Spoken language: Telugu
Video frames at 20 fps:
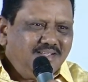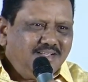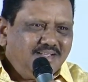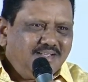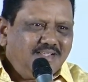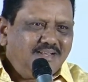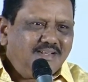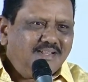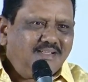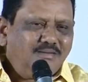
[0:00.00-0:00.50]

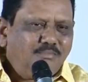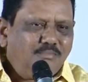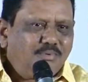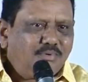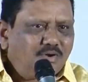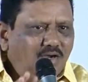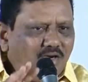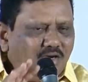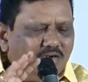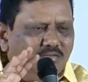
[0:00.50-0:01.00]
కనుక
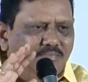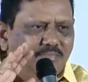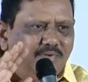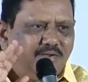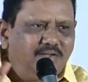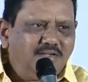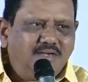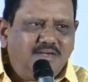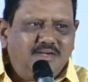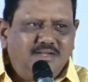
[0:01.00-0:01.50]
బ్రాడ్
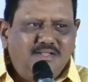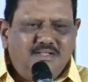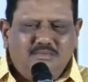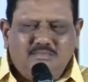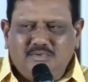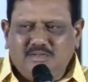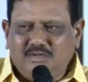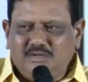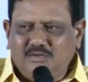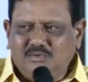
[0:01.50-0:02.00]
మైండెడ్గా
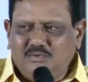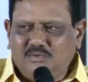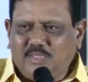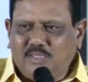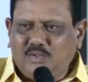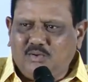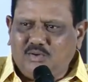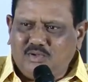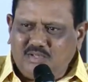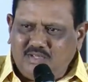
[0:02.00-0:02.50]
మనం
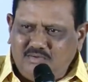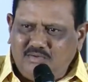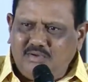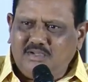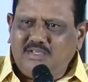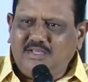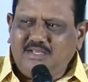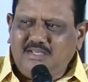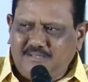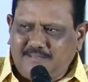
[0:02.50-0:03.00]
ఓకే
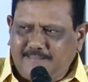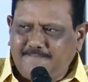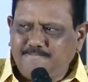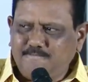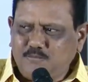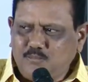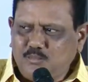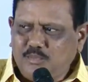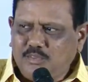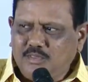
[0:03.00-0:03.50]
ఓకే
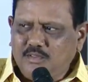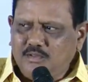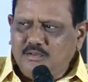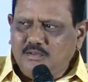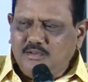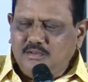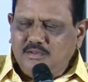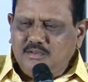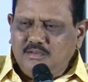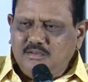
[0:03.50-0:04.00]

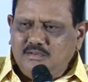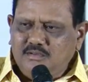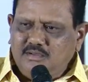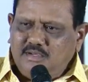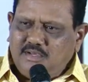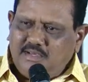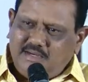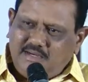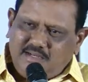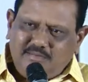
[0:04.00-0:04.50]

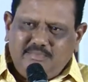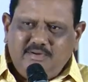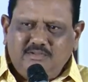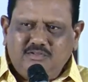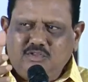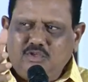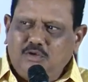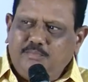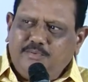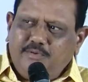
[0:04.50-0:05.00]
అలాగే
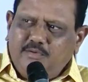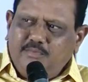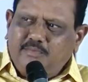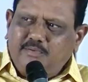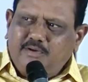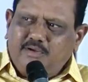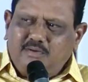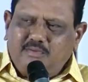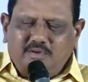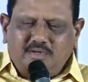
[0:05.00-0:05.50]
తలుపిటి
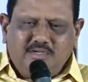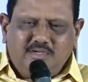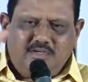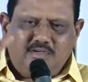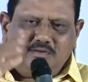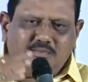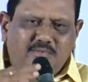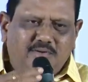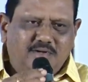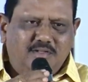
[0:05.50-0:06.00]
పెట్టమని
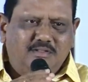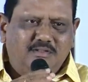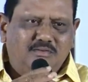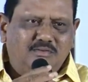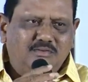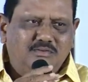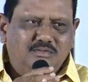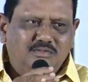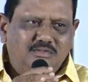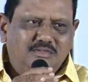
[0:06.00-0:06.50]
టీటే
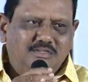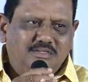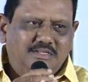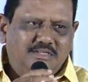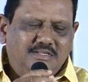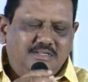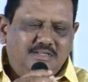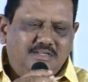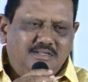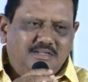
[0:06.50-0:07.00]
పెడదాం
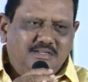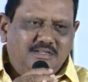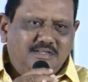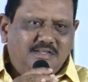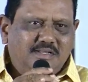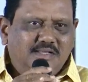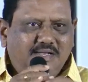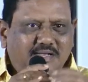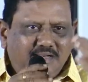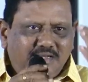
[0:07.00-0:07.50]

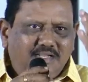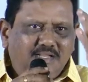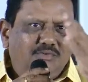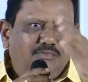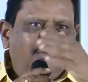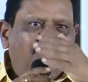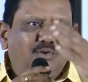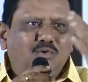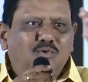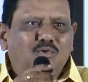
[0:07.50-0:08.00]
గాలి
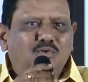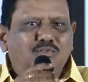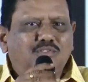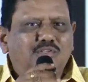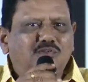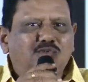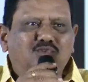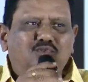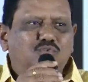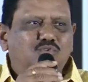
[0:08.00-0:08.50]
వెలుగు
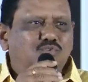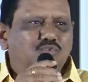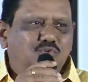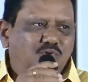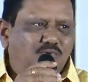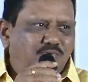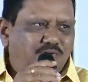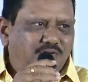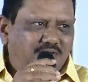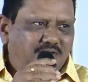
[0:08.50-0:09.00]
వచ్చేది
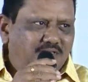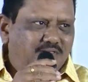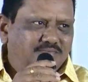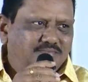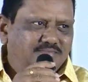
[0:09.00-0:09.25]
చూసుకోవాలి